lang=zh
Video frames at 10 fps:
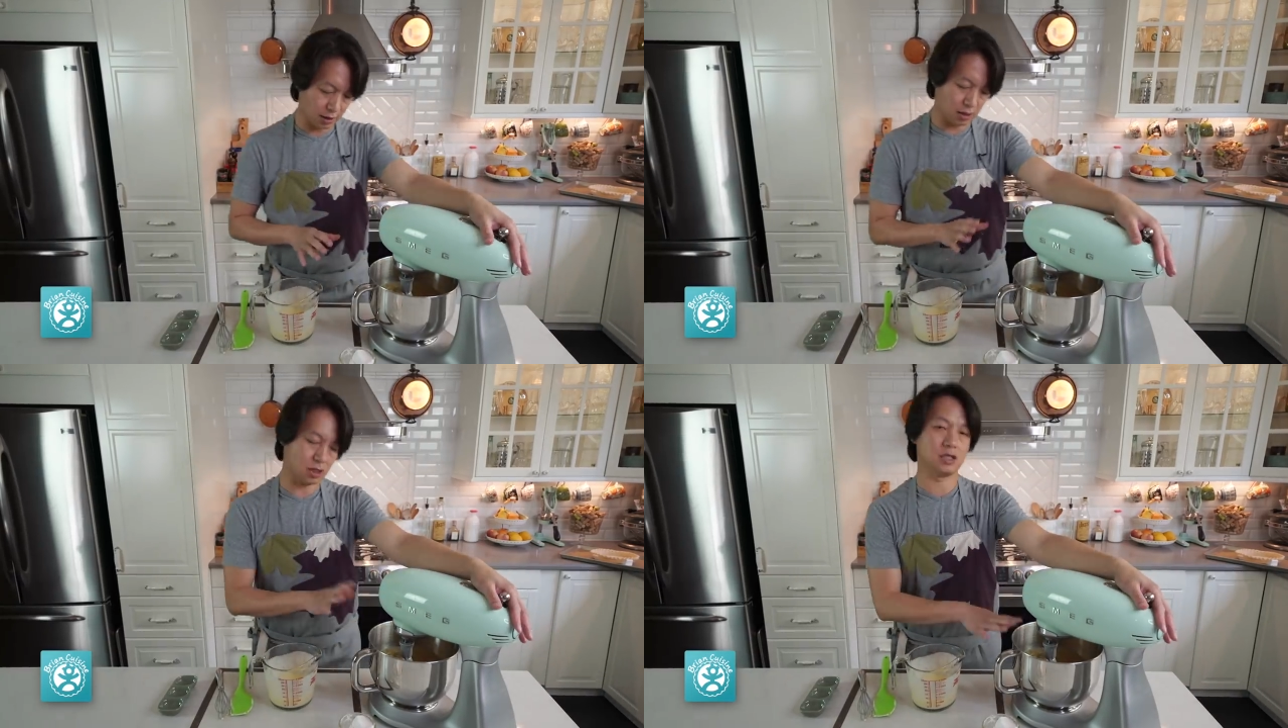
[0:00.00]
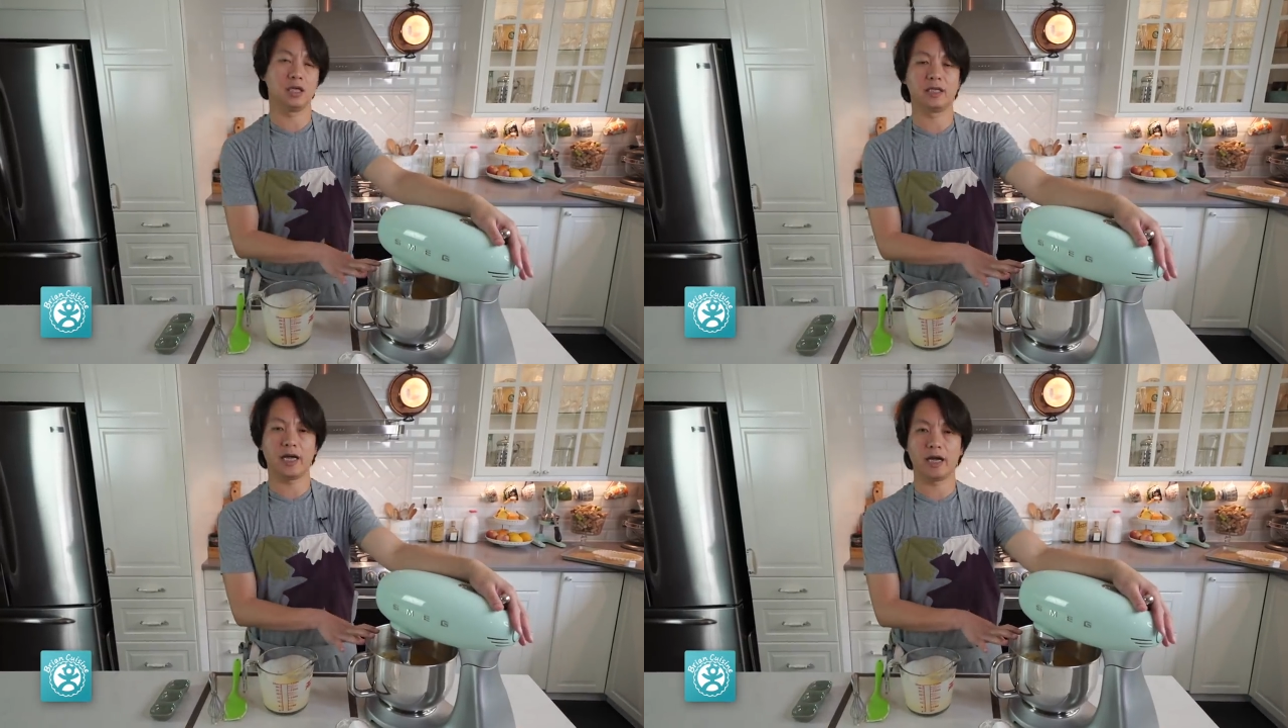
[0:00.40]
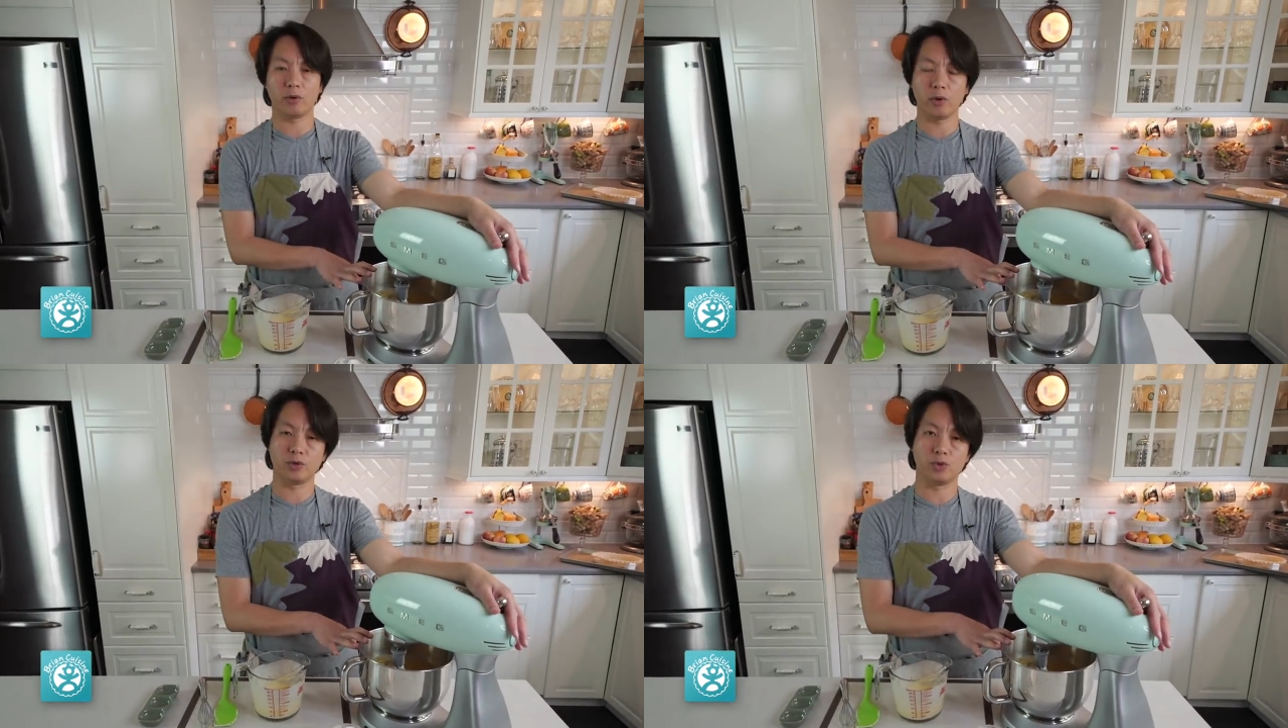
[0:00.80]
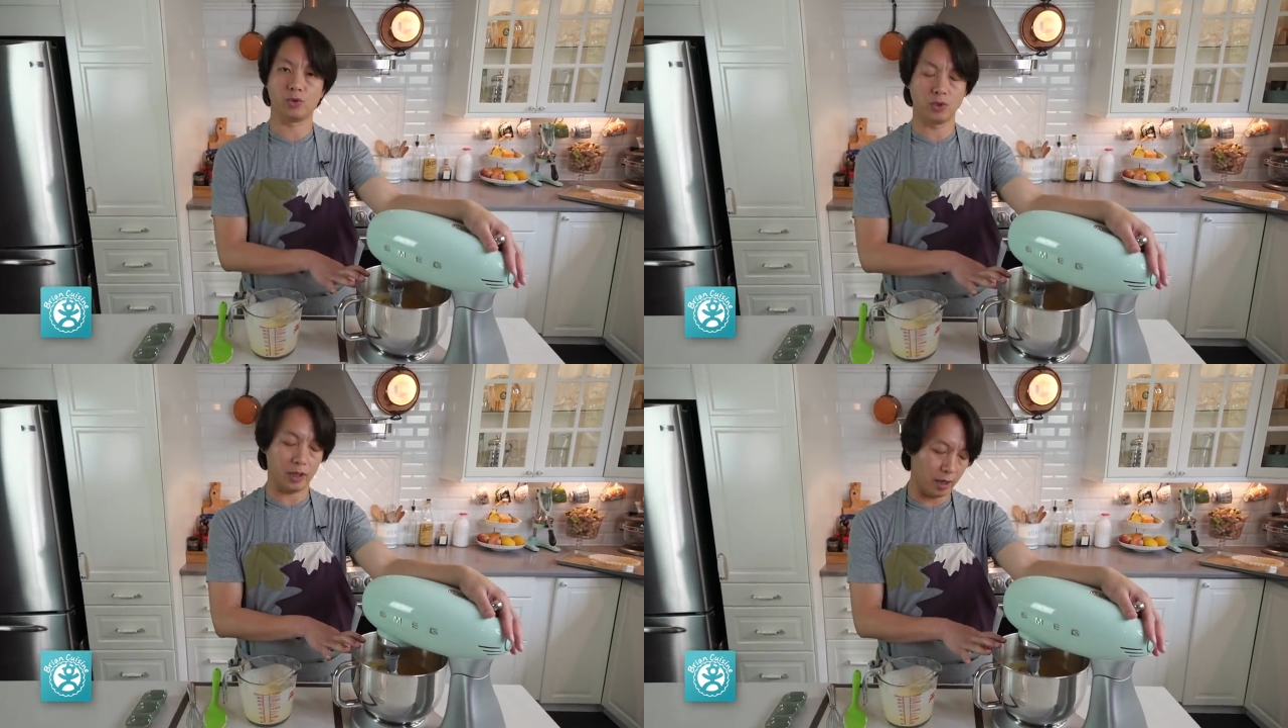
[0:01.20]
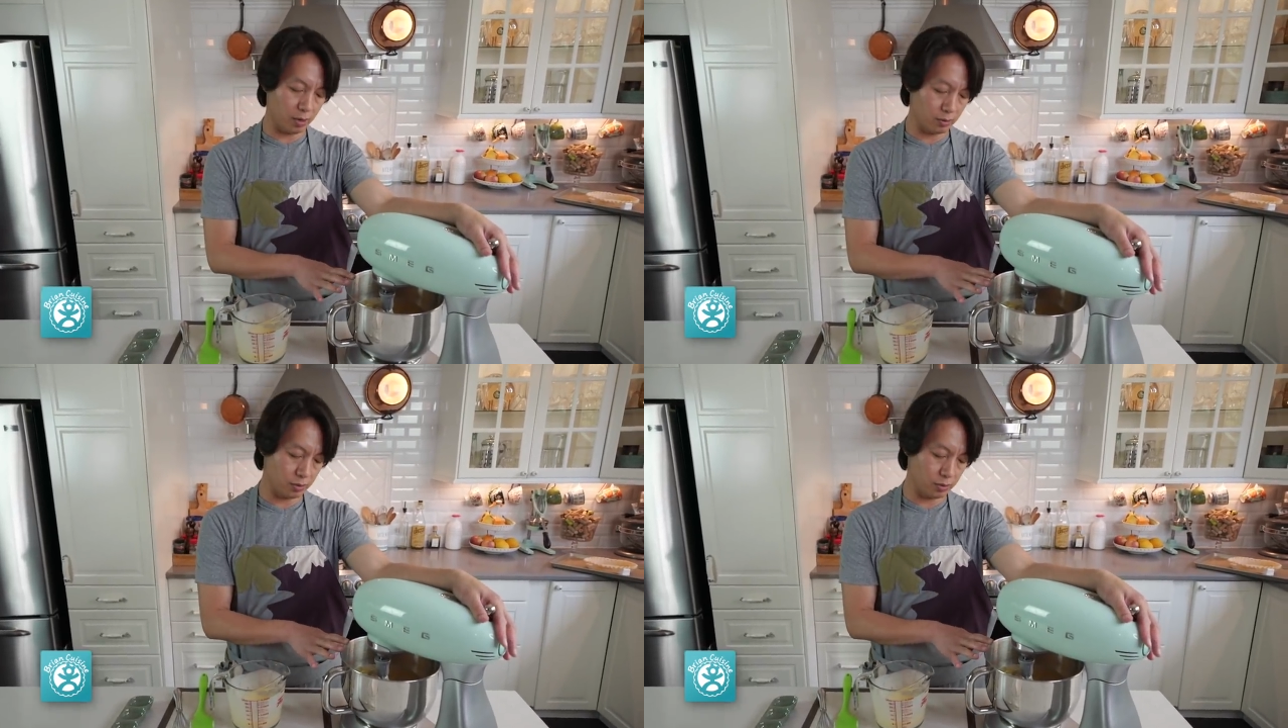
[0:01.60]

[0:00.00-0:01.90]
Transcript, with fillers: 这个时间大概会需要